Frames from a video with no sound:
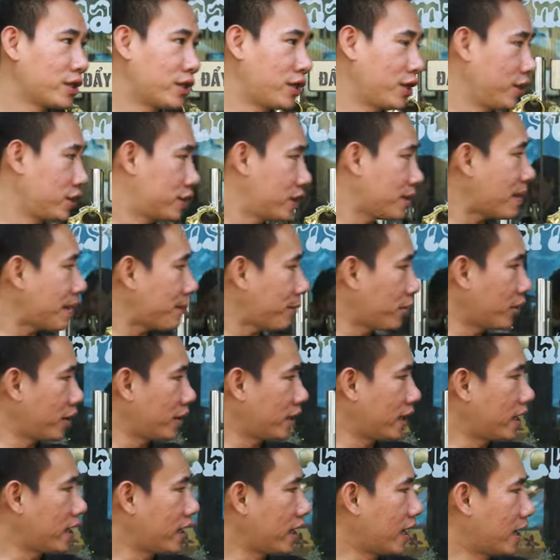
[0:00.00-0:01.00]
thì trước mặt mọi
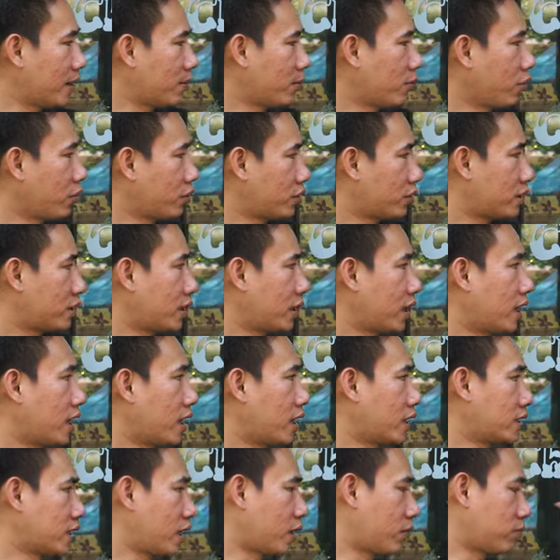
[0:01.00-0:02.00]
người đây là một
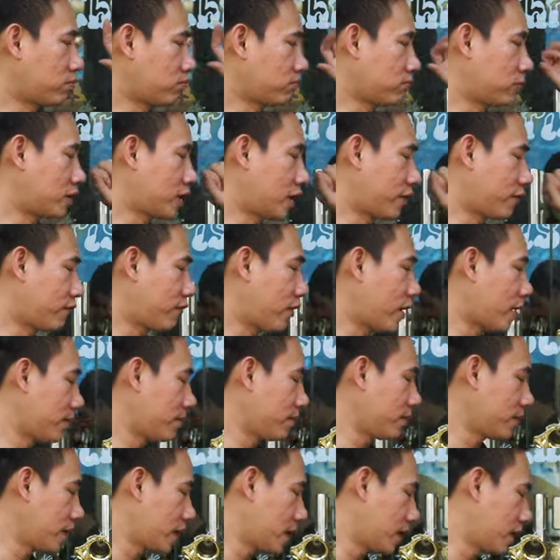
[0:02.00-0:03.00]
dòng sản phẩm
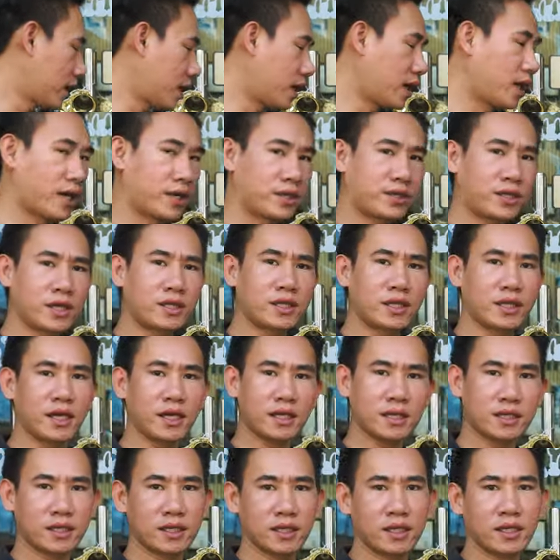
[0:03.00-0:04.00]
uh, tới từ
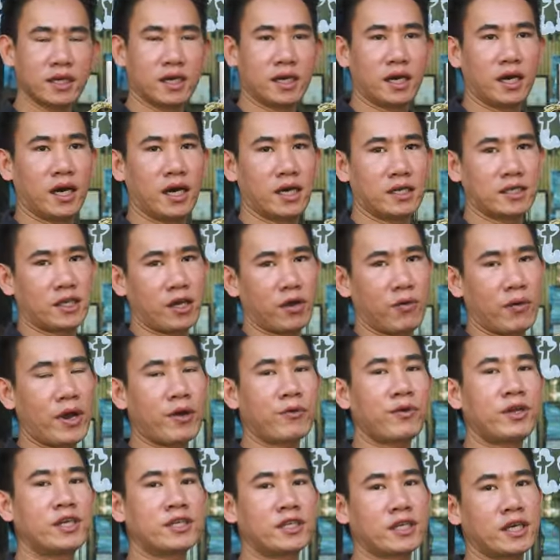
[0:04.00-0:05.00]
Đức dòng
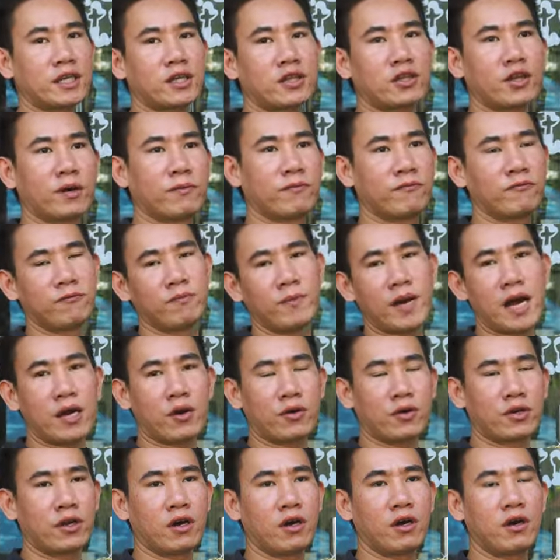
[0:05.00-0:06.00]
LD Septum mạng
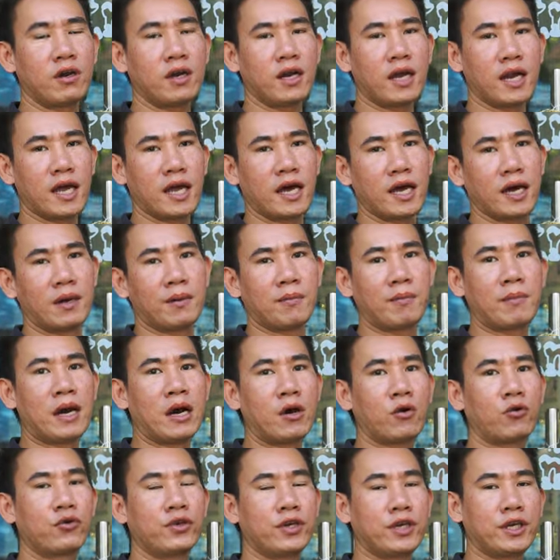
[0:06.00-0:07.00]
của nó là
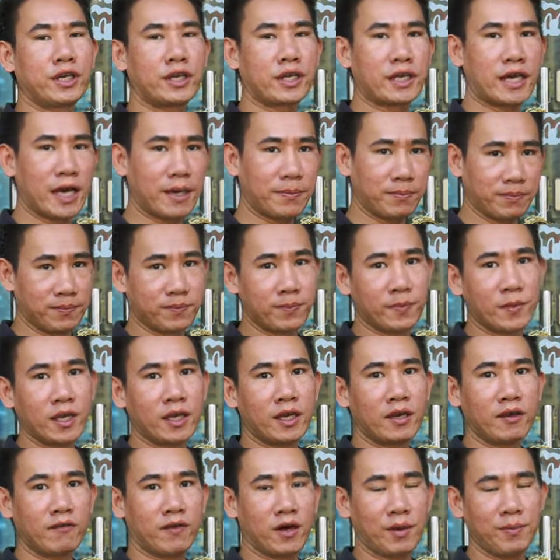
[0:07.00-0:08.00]
Maui 5
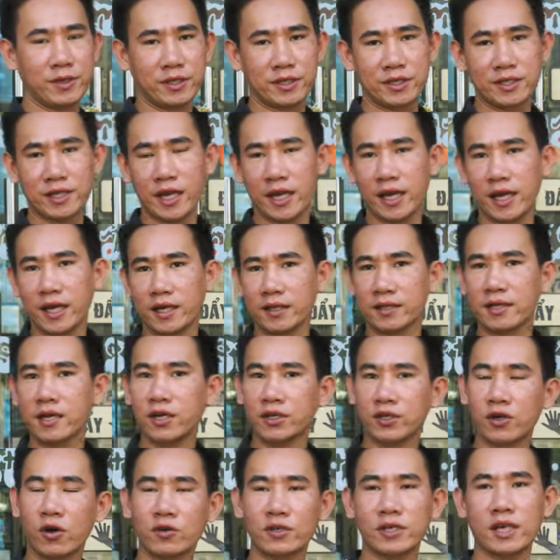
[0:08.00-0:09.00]
và mình sẽ
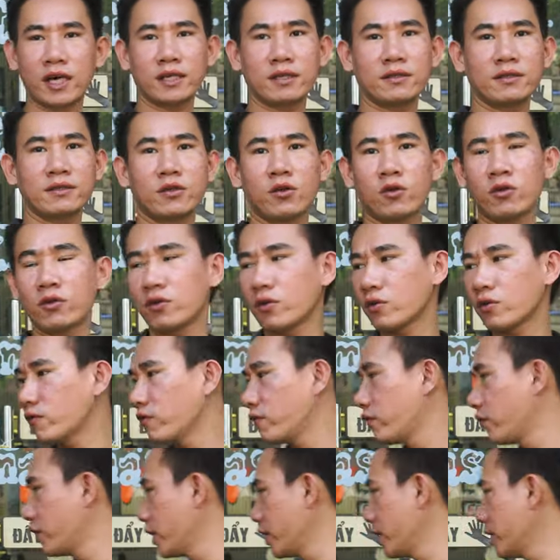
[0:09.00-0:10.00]
thử so sánh
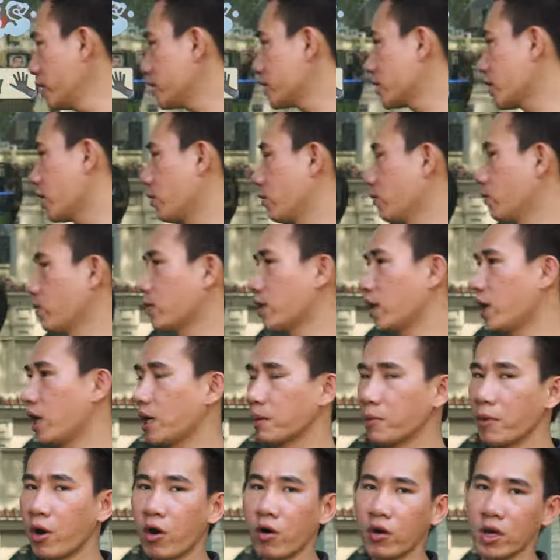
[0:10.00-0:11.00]
với dòng
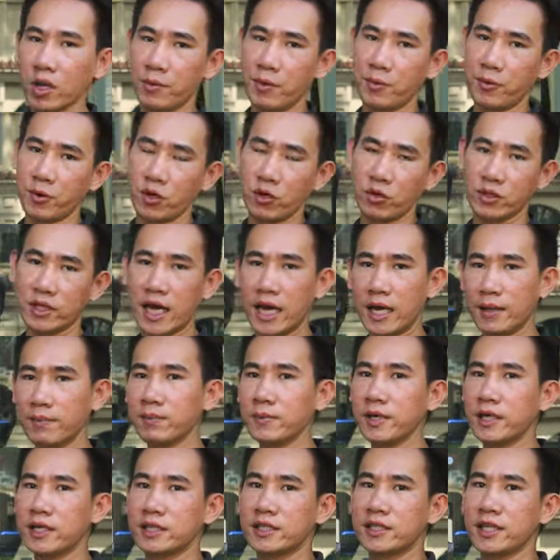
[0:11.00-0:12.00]
ờ, Bo L118
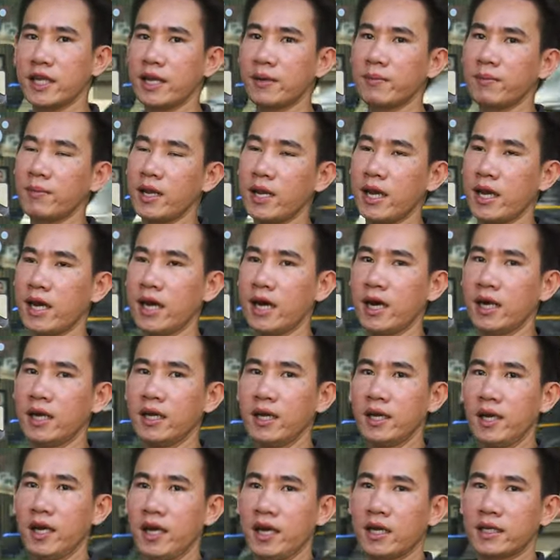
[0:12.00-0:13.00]
để xem là
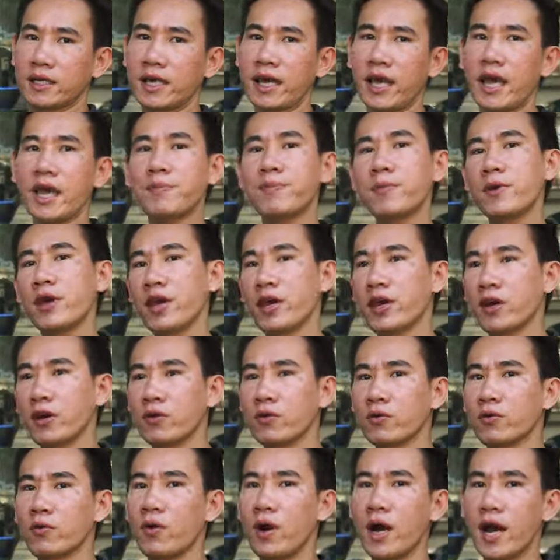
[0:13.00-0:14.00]
cái
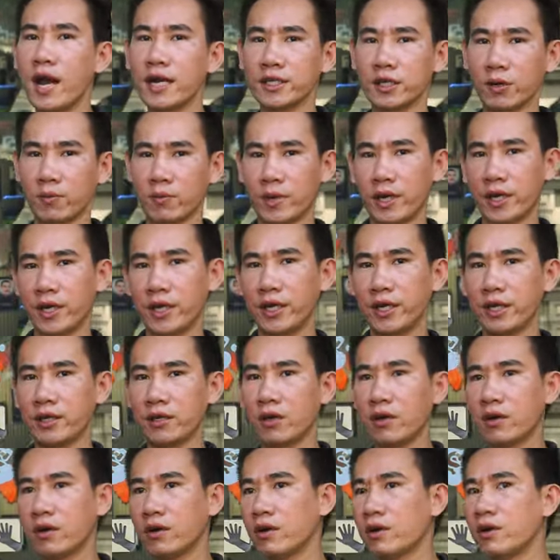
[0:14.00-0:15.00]
FBL của hai dòng này
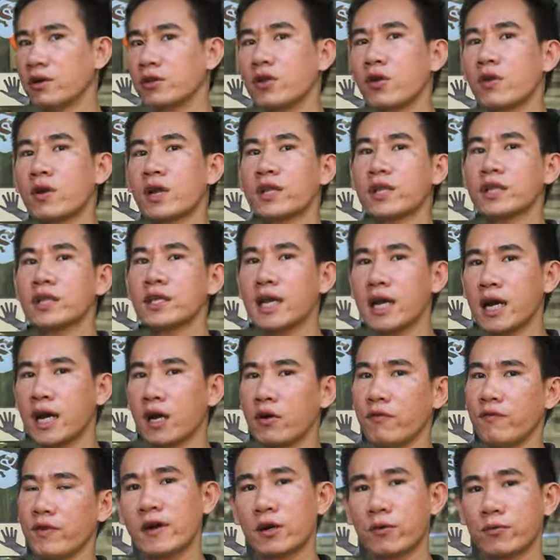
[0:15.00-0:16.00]
nó cho ra như thế
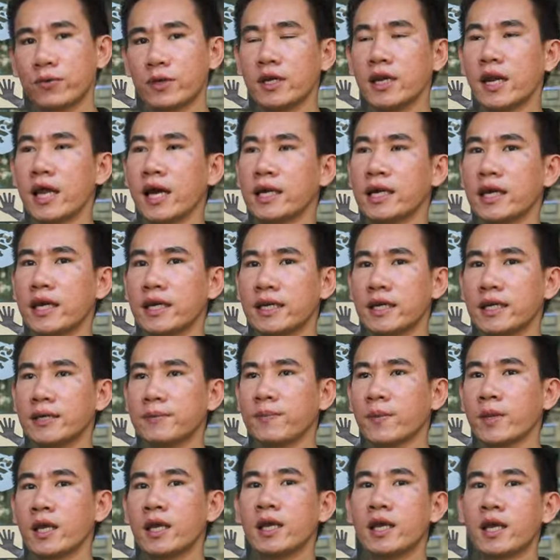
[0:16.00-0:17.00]
nào và cũng như là cái cái
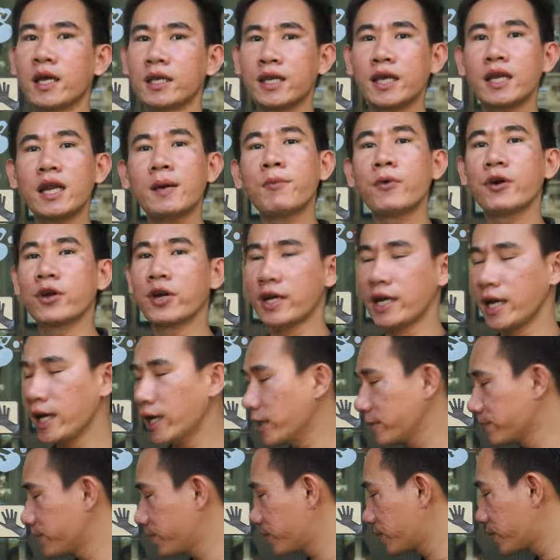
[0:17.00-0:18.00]
chất âm mọi người
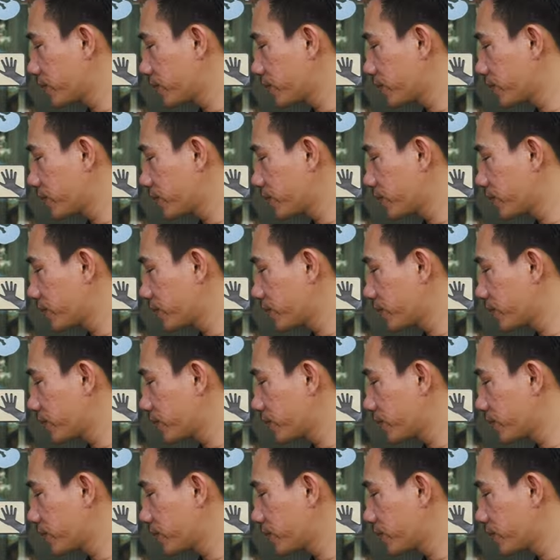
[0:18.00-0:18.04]
ha